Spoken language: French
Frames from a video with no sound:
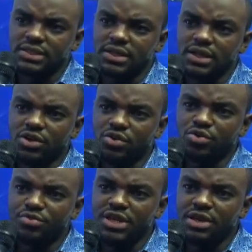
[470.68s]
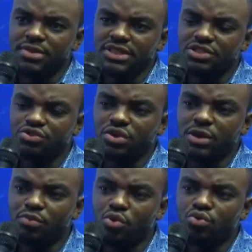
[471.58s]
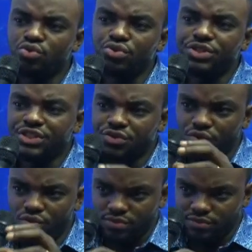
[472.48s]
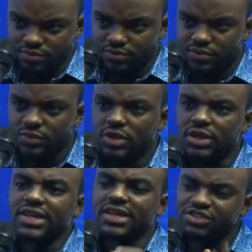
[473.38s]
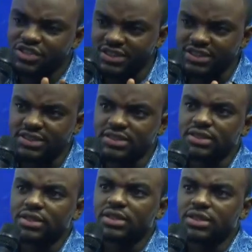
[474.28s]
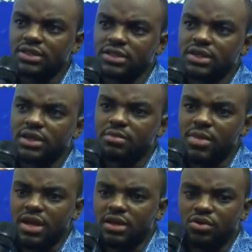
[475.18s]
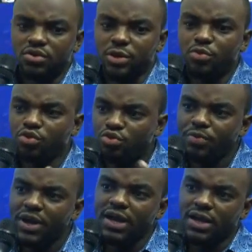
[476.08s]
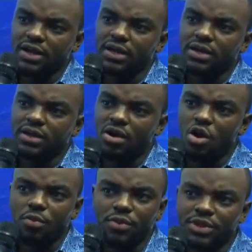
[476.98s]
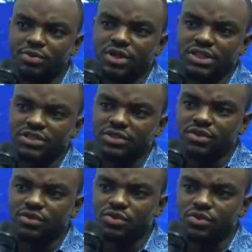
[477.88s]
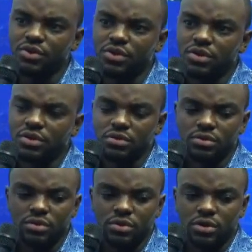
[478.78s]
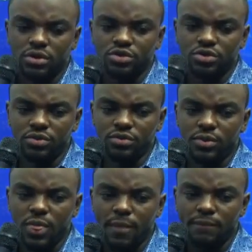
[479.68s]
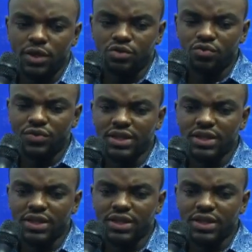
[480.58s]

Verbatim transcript: L'économie est basée sur la production mhm. des richesses mais on ne produit pas en République démocratique du Congo. Euh, tout vient d'ailleurs. Euh, tout vient